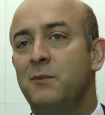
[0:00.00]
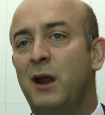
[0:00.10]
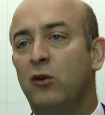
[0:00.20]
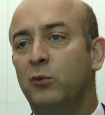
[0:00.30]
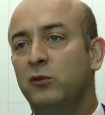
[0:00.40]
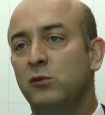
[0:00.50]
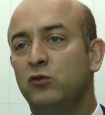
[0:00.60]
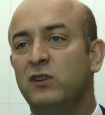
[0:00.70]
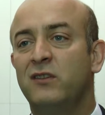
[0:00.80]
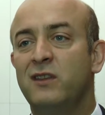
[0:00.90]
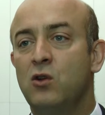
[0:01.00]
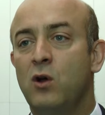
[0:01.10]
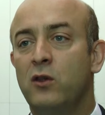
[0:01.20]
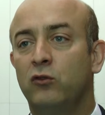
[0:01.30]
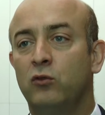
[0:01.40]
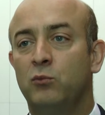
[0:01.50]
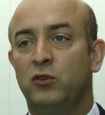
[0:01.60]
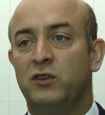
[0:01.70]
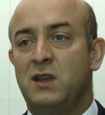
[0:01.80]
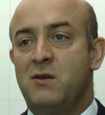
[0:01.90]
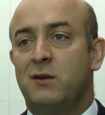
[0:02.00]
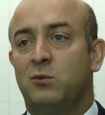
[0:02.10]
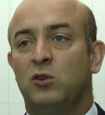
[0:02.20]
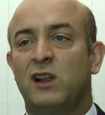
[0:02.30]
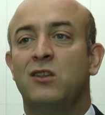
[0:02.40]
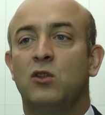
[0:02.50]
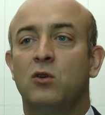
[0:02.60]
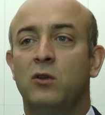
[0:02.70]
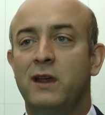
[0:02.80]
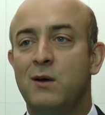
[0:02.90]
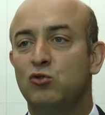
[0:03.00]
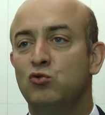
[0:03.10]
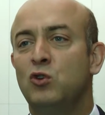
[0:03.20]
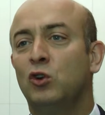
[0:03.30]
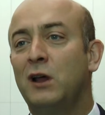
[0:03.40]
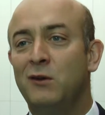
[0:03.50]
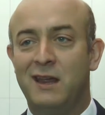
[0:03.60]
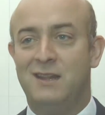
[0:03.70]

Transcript: para los próximos 3-5 años son positivas, por lo tanto, digamos, un notable